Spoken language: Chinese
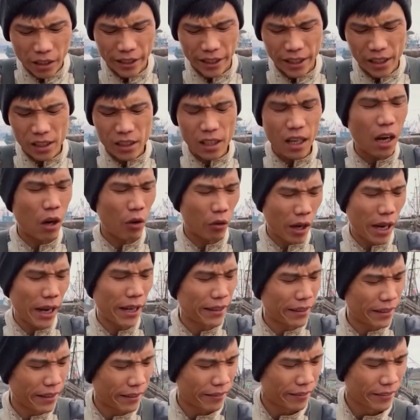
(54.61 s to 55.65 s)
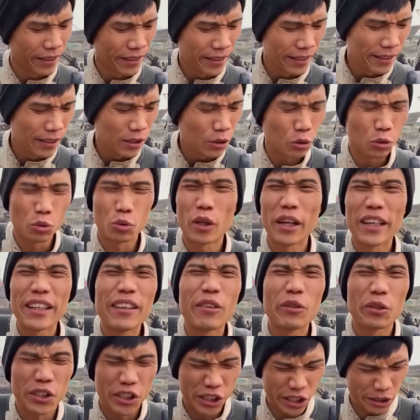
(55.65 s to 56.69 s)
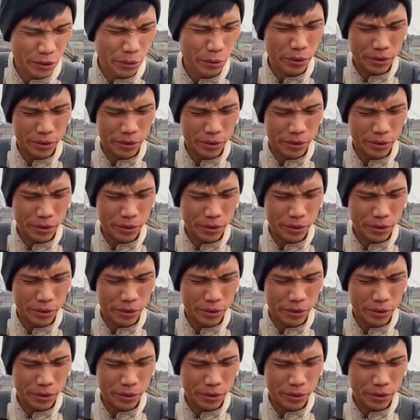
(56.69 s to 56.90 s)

颜色好看一点，煮出来也有食欲。